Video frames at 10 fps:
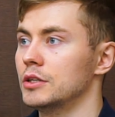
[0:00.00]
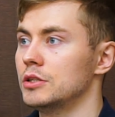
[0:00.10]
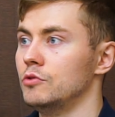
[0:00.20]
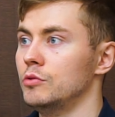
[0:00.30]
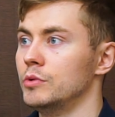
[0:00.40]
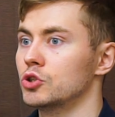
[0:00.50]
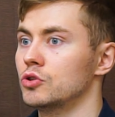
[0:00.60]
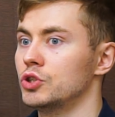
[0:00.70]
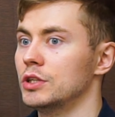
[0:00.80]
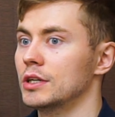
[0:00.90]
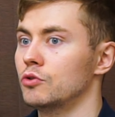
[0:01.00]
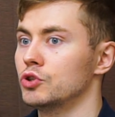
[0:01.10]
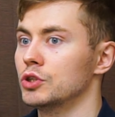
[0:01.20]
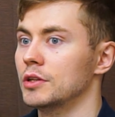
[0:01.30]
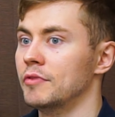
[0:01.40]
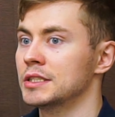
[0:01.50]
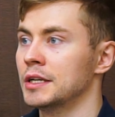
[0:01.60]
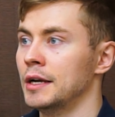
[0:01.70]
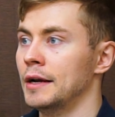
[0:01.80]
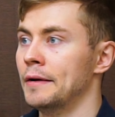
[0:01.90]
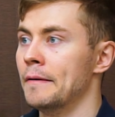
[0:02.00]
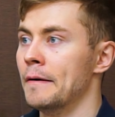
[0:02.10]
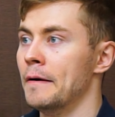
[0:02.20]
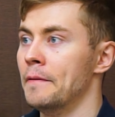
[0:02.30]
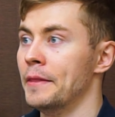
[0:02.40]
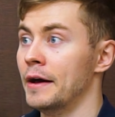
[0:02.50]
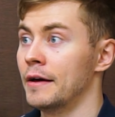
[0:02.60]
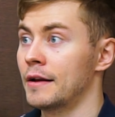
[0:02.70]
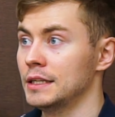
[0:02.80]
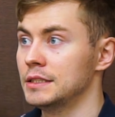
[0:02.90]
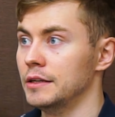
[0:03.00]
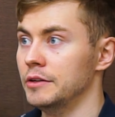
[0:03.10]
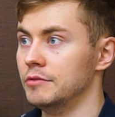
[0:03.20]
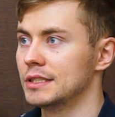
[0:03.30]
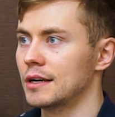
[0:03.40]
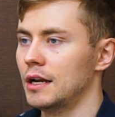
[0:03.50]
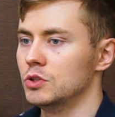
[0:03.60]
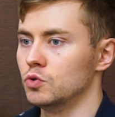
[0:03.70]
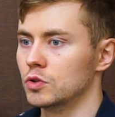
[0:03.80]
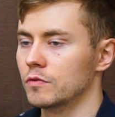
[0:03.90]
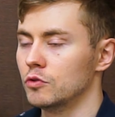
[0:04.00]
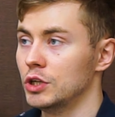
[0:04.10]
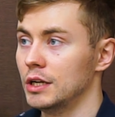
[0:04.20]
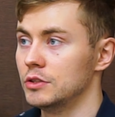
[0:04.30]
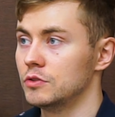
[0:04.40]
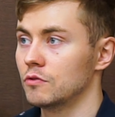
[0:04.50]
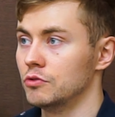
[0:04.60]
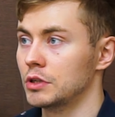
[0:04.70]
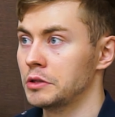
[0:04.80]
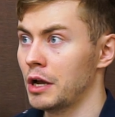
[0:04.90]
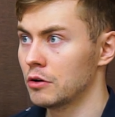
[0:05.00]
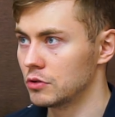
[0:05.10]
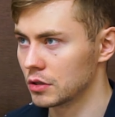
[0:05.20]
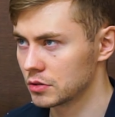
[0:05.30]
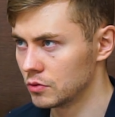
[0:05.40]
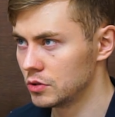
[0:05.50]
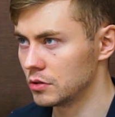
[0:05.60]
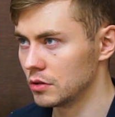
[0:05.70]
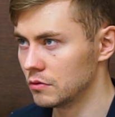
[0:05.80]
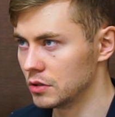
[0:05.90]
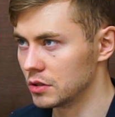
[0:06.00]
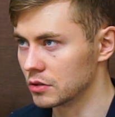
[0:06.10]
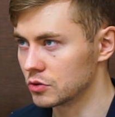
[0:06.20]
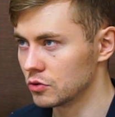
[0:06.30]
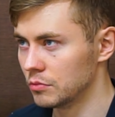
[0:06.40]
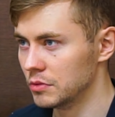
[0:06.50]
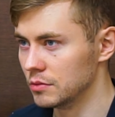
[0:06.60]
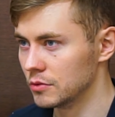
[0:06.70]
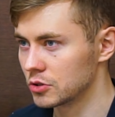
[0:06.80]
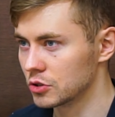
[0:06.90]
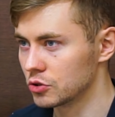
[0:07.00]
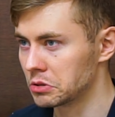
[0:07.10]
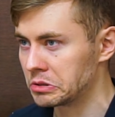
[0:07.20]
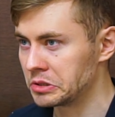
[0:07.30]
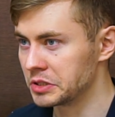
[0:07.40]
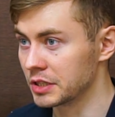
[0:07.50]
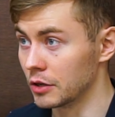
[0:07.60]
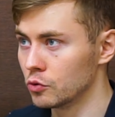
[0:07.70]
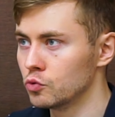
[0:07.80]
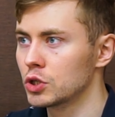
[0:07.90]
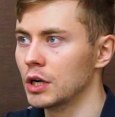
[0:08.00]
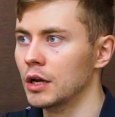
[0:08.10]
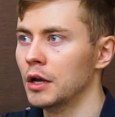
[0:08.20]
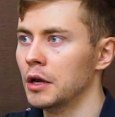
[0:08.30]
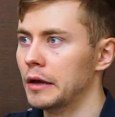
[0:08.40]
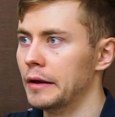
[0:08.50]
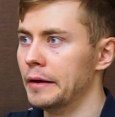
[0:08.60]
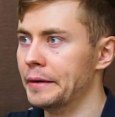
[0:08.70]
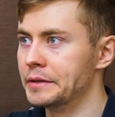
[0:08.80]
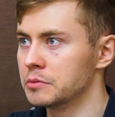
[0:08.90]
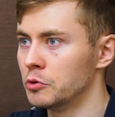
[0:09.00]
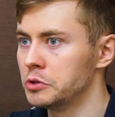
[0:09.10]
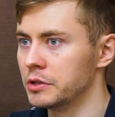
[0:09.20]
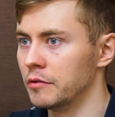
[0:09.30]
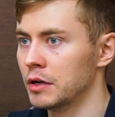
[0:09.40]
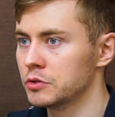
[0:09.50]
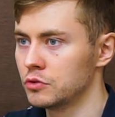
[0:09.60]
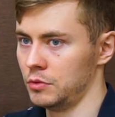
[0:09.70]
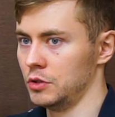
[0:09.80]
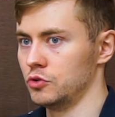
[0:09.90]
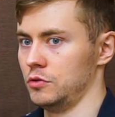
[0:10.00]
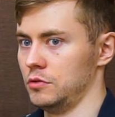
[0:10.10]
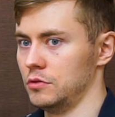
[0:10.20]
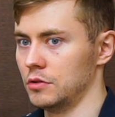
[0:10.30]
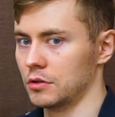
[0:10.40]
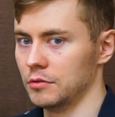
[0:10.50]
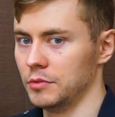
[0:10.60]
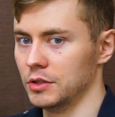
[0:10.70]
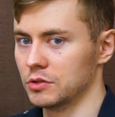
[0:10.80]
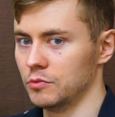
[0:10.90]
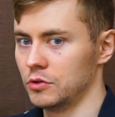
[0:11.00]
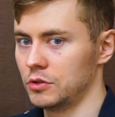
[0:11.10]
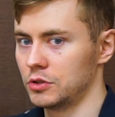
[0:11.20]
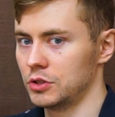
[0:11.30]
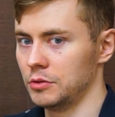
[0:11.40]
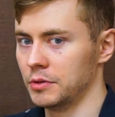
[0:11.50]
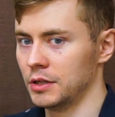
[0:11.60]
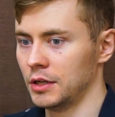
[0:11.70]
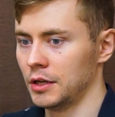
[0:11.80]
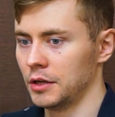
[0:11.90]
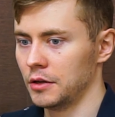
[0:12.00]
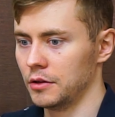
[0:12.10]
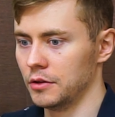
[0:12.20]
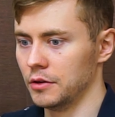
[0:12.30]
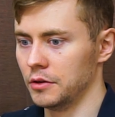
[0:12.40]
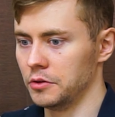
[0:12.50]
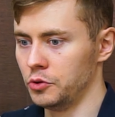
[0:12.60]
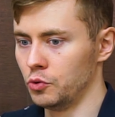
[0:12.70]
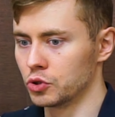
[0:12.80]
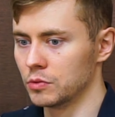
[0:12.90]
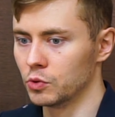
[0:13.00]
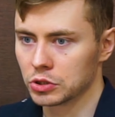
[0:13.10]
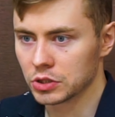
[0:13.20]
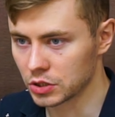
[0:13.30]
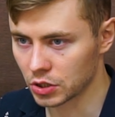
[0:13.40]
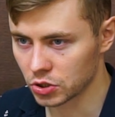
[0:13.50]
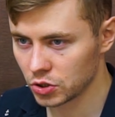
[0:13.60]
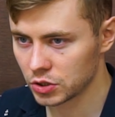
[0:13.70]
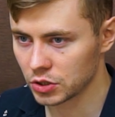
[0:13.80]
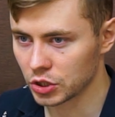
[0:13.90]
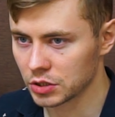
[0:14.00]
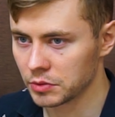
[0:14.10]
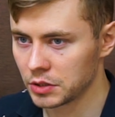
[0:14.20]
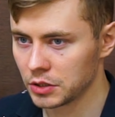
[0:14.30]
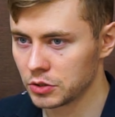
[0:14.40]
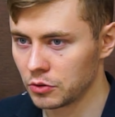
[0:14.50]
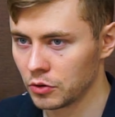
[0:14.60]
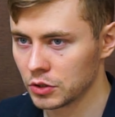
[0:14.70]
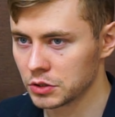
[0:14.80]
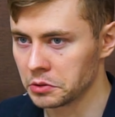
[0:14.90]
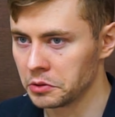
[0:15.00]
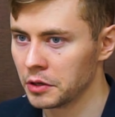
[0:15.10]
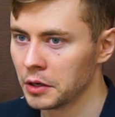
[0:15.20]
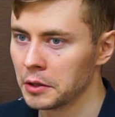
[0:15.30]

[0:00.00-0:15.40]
Если вы думаете, что человек хочет на вас э, наорать, и вы сразу же включаетесь в контратаку, так смотрите на него и так злобно немножко что-то хотите сказать, он уже э, смотрит на вас, думает, что это ты так на меня смотришь, типа, э, и тоже может насторожиться, начать смотреть серьезно, и...